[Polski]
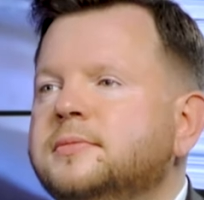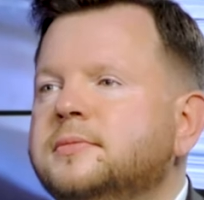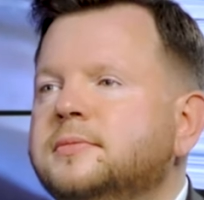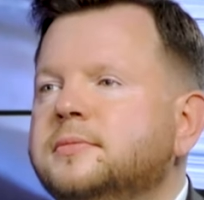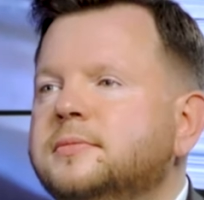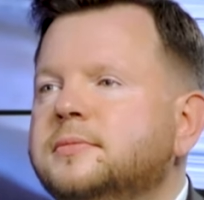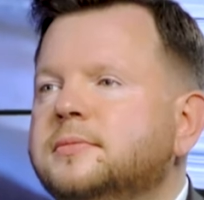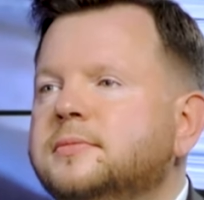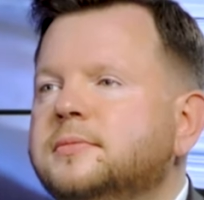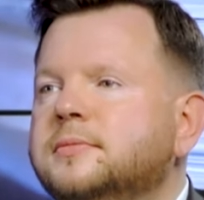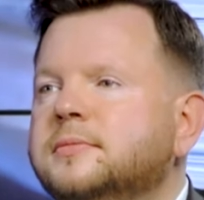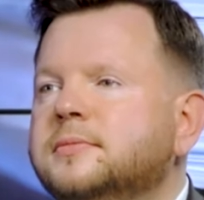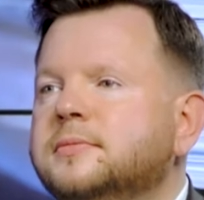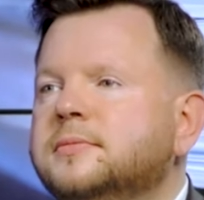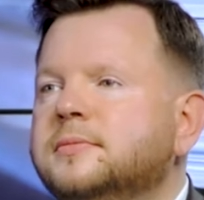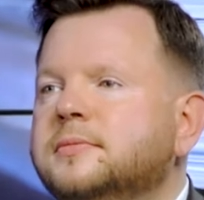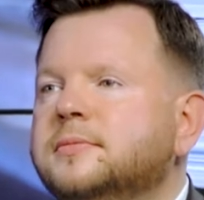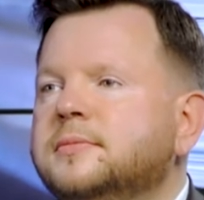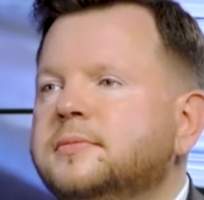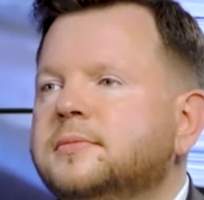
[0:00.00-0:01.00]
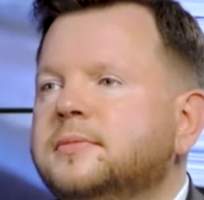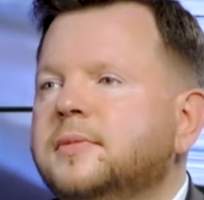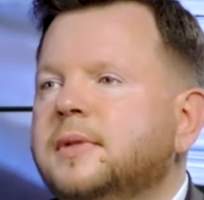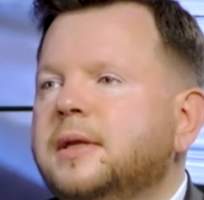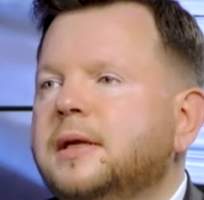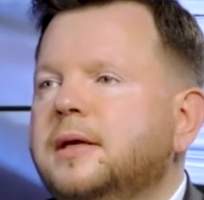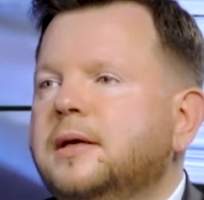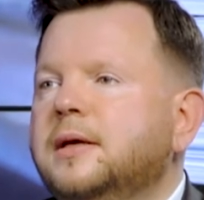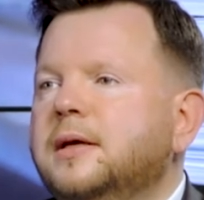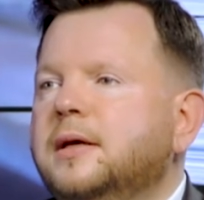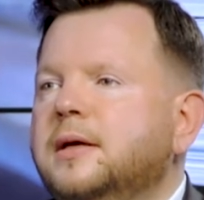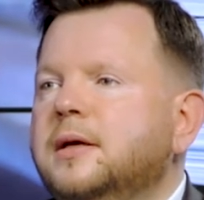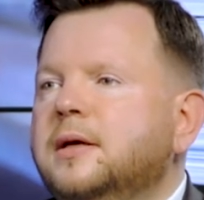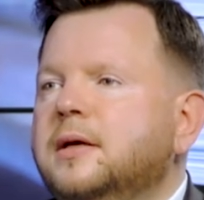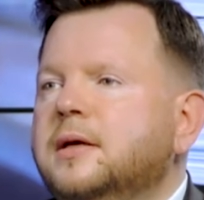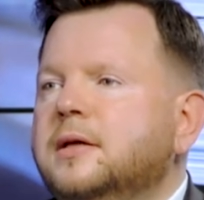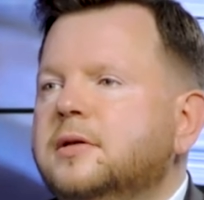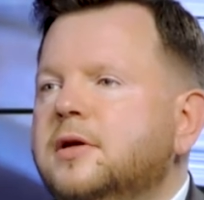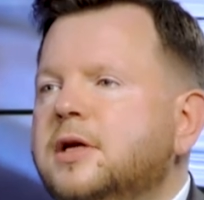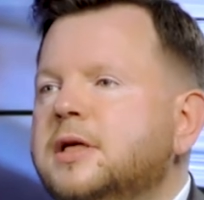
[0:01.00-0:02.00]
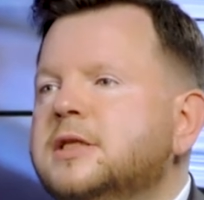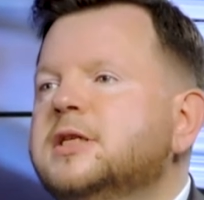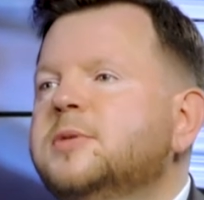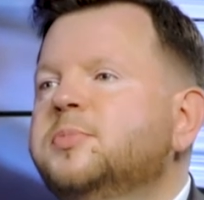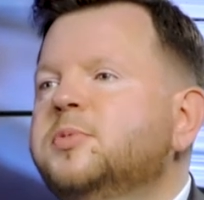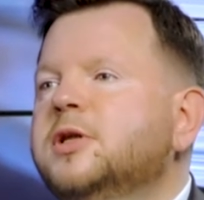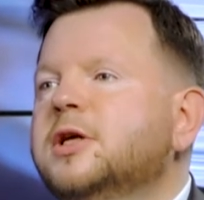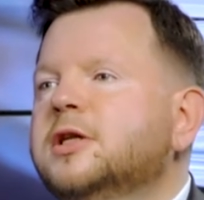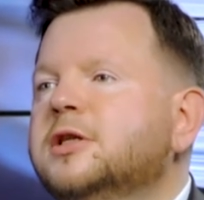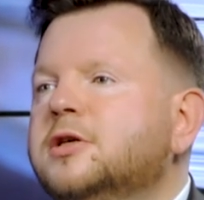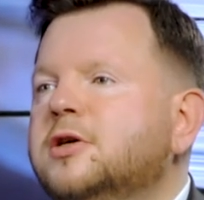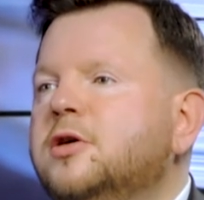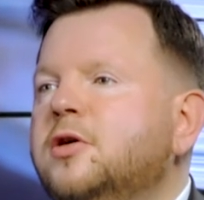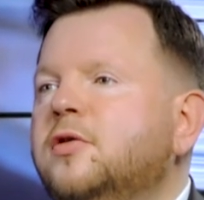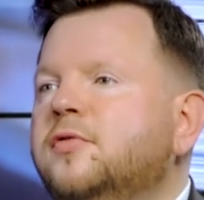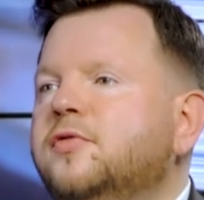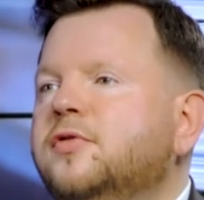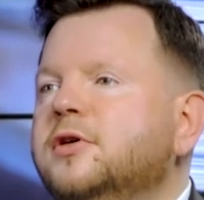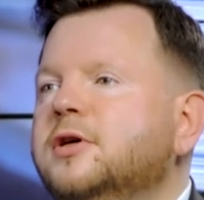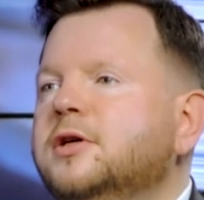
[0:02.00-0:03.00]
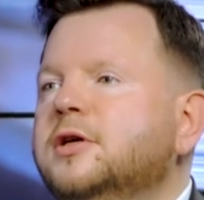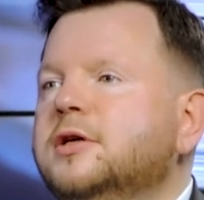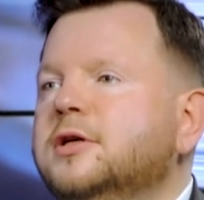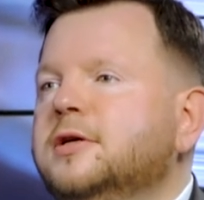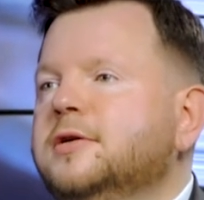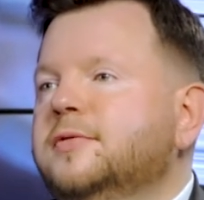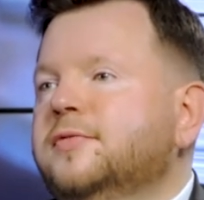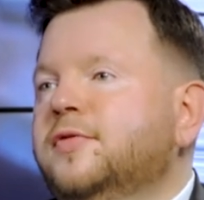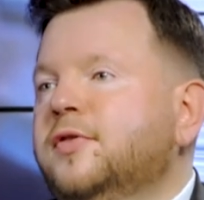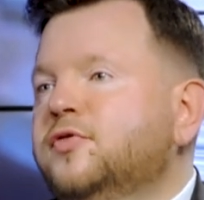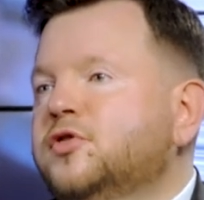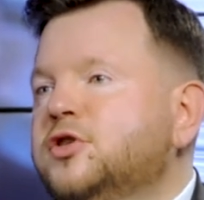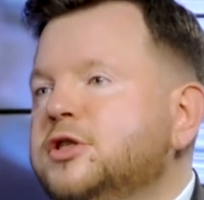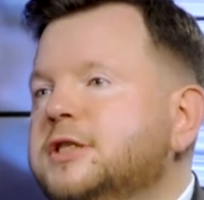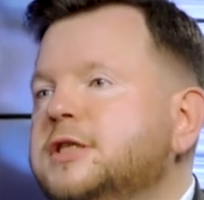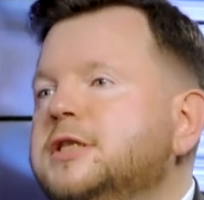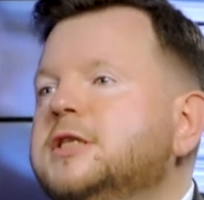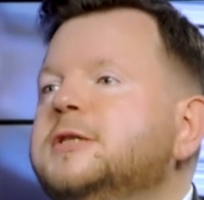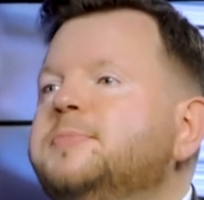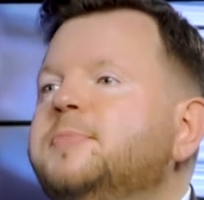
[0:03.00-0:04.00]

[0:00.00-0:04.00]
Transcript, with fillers: pomóc doradca podatkowy? Doradca podatkowy we wszystkich